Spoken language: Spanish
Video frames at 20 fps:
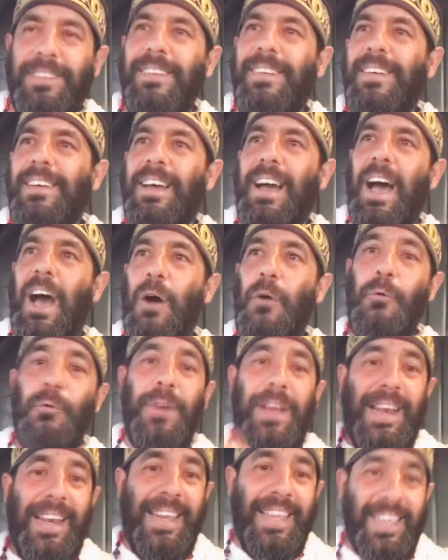a un
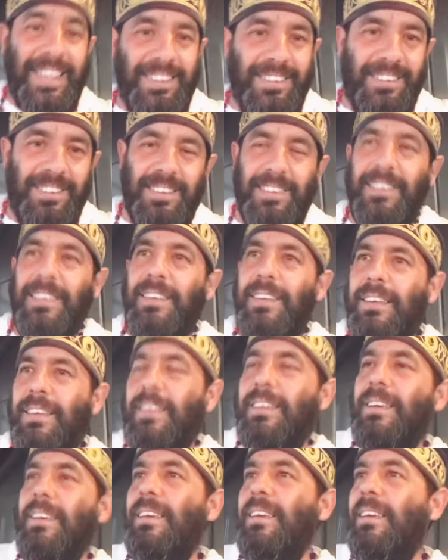cliente,
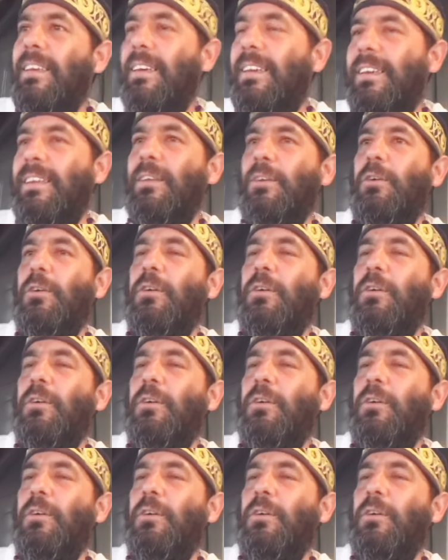eh, ¿no?